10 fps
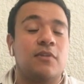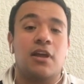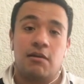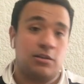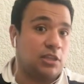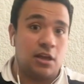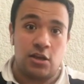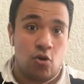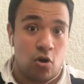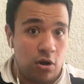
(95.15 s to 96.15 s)
fotos bikini,
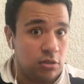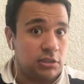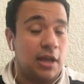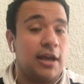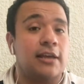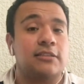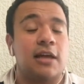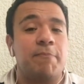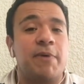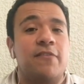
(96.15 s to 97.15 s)
en tomando el
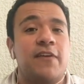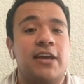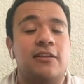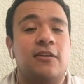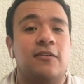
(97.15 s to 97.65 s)
sol. En, en, un